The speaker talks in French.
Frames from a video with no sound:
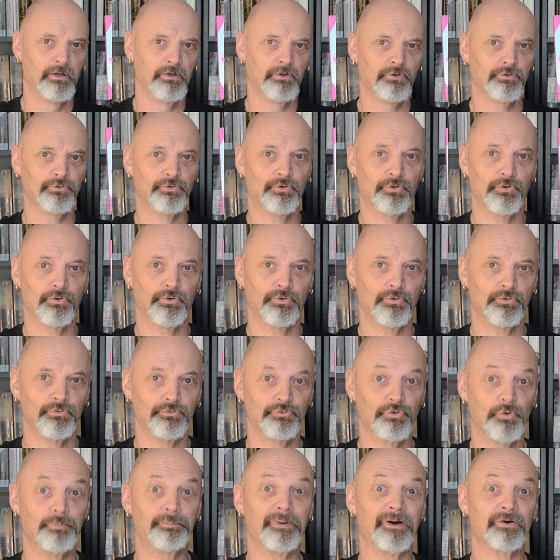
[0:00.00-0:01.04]
de,
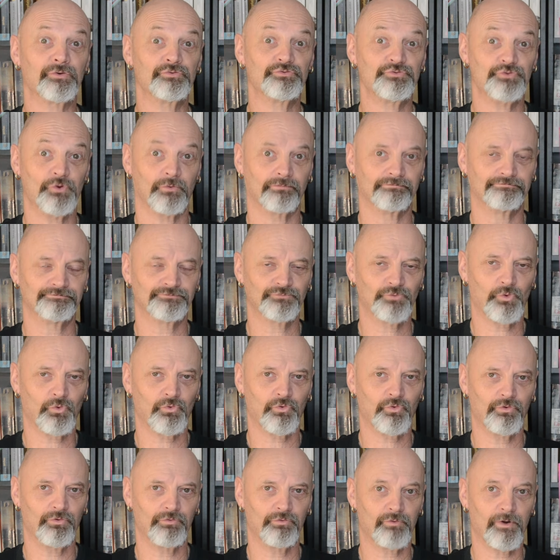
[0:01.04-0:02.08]
parution.
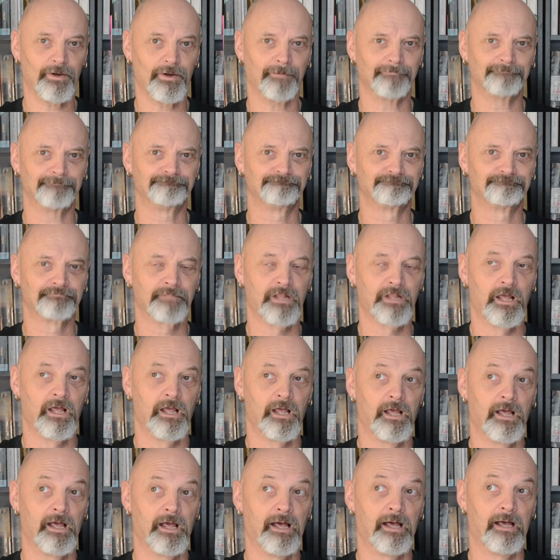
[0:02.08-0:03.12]
Donc euh, voilà.
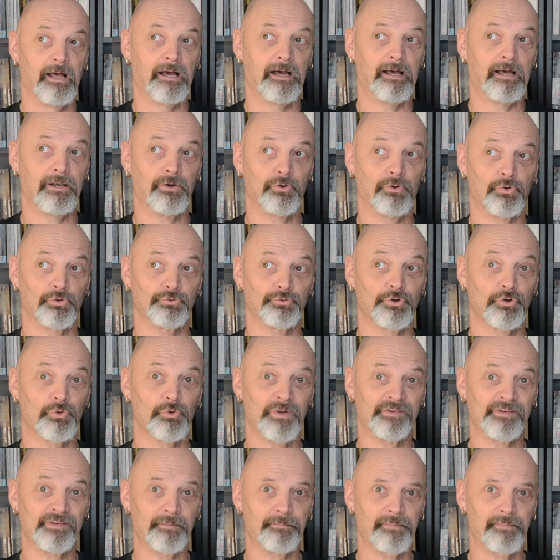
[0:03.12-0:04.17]
Alors, de
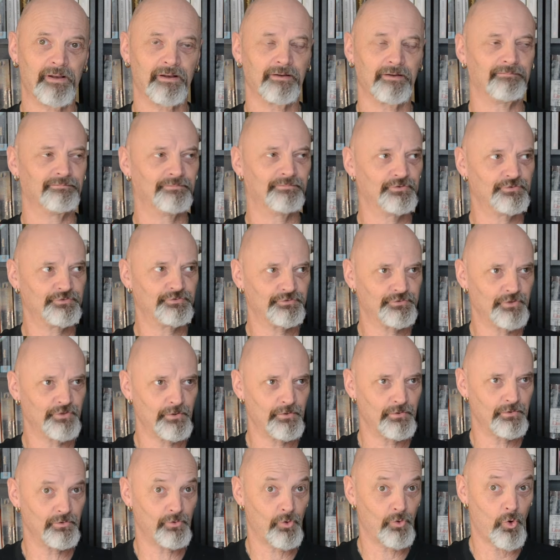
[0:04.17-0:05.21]
quoi ça parle
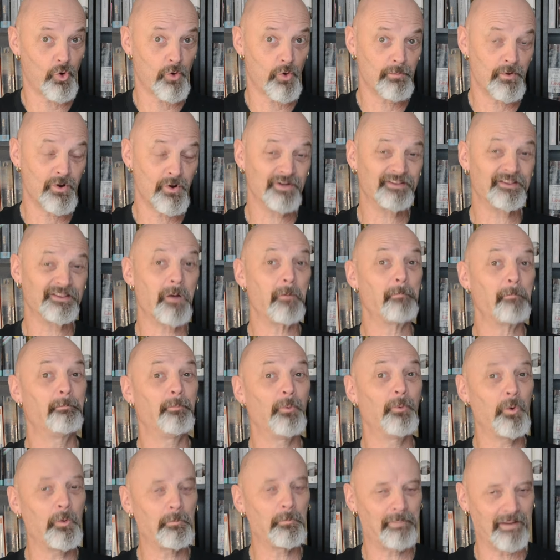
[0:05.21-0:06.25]
Ce roman est un
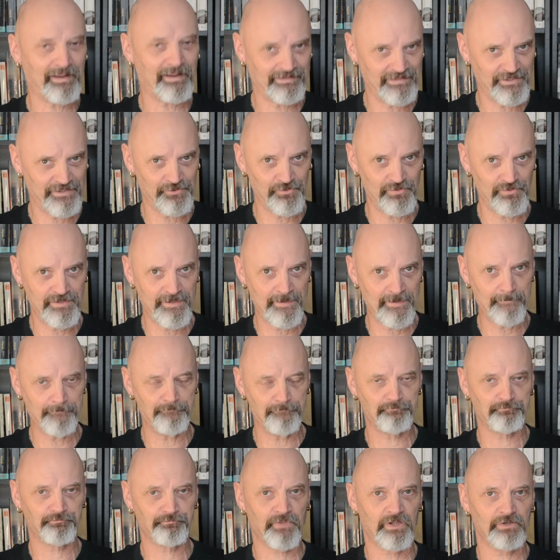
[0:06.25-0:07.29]
peu particulier
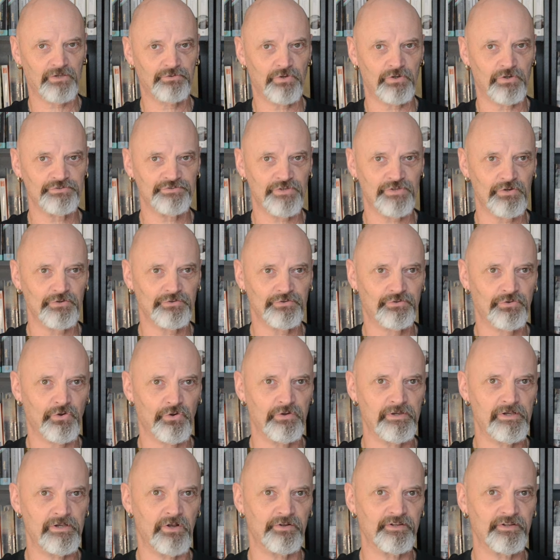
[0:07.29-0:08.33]
dans le sens
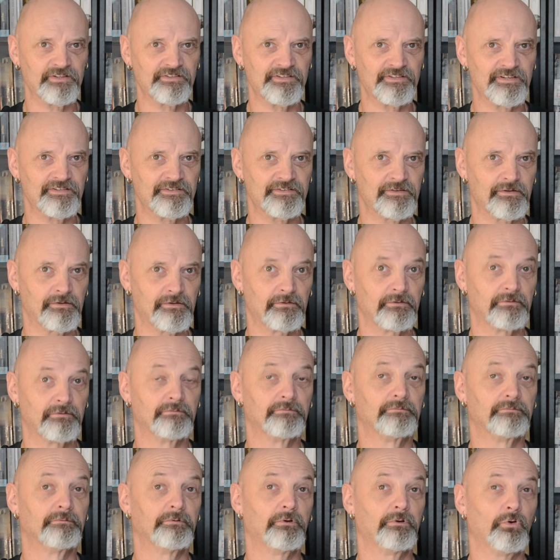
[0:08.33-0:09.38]
qu'il en existe
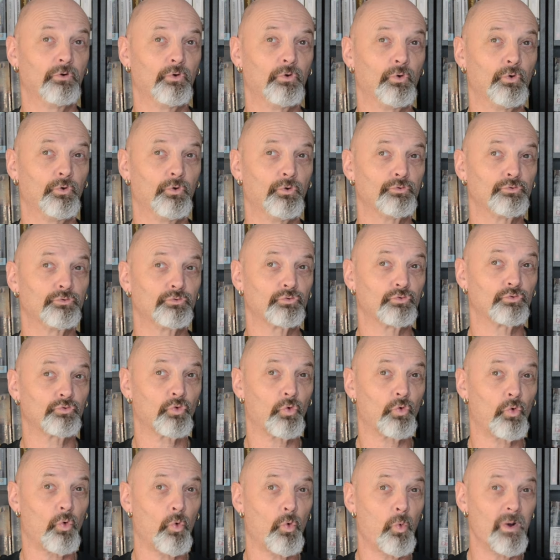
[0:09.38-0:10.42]
euh,
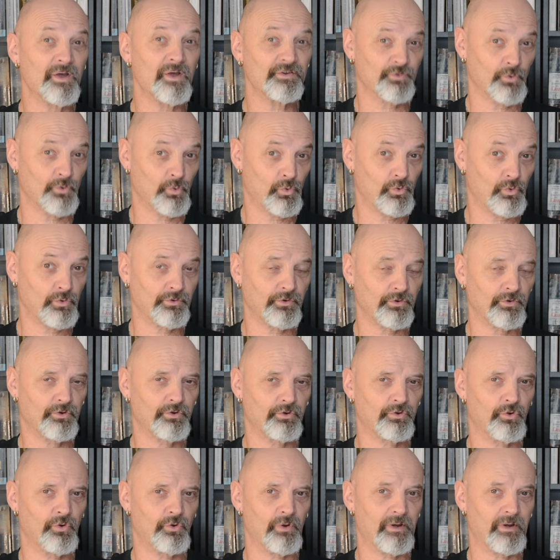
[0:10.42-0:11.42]
trois autres que,